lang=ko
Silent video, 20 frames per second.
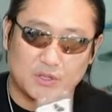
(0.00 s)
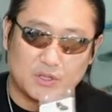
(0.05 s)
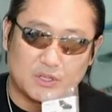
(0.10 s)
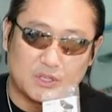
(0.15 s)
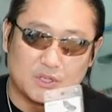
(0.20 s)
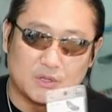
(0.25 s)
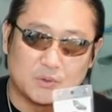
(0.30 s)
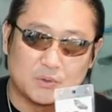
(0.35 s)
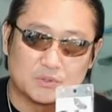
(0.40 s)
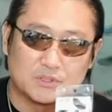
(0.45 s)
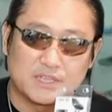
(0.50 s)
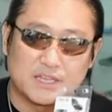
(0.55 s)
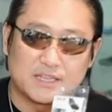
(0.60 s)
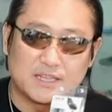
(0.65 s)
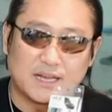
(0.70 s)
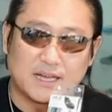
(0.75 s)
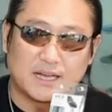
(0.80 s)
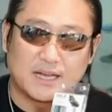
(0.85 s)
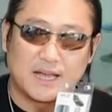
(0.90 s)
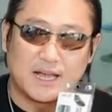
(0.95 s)

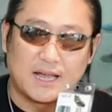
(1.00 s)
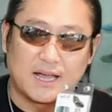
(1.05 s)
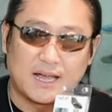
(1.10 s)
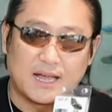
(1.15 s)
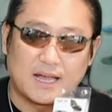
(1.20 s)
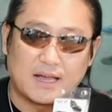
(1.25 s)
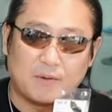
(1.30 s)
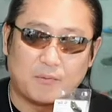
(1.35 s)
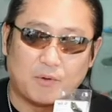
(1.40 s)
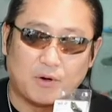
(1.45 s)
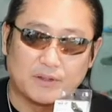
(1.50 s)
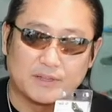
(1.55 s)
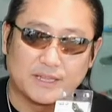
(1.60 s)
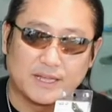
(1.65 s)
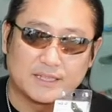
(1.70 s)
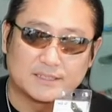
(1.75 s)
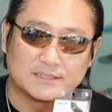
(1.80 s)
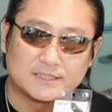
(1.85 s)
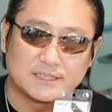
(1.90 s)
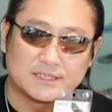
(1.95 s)
이곳에다가
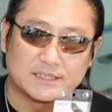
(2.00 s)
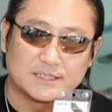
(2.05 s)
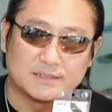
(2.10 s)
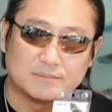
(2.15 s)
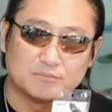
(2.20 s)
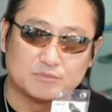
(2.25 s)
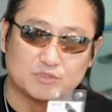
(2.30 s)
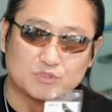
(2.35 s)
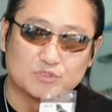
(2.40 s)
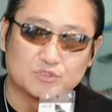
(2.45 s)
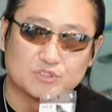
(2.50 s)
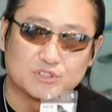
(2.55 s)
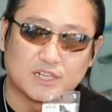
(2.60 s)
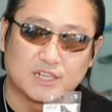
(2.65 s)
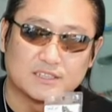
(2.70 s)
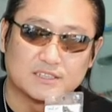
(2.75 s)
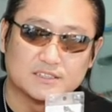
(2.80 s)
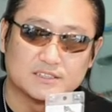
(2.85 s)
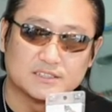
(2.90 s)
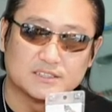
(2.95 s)
원하시는
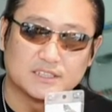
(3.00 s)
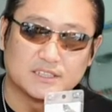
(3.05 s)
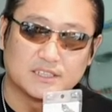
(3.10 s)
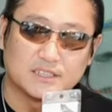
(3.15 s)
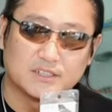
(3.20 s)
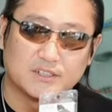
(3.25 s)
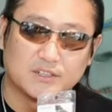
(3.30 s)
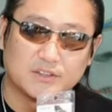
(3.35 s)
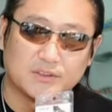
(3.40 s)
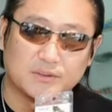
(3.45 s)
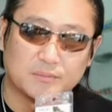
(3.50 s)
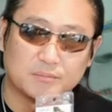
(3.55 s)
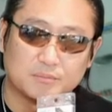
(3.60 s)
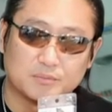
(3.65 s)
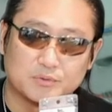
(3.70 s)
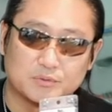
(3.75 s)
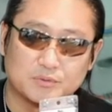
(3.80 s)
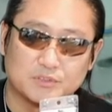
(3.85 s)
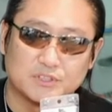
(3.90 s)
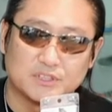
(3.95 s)
문구라든지 이런
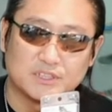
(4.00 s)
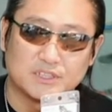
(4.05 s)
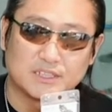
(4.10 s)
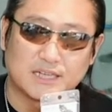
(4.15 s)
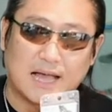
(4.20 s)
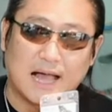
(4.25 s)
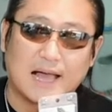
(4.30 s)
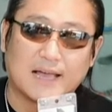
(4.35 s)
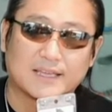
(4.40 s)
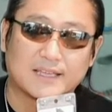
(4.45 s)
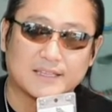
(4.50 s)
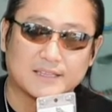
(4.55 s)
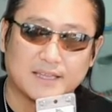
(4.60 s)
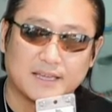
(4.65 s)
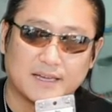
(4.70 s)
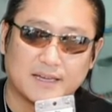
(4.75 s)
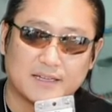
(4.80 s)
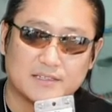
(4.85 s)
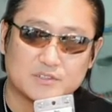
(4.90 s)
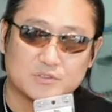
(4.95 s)
부분들을
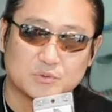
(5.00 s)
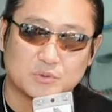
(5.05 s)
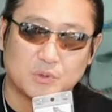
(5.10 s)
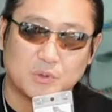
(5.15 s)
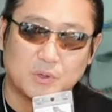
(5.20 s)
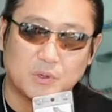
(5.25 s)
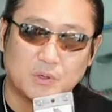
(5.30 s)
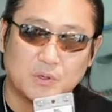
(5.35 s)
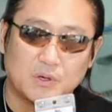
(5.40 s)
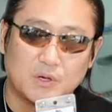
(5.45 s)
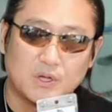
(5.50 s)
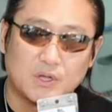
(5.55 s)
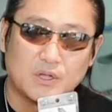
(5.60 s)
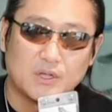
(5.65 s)
각인해가지고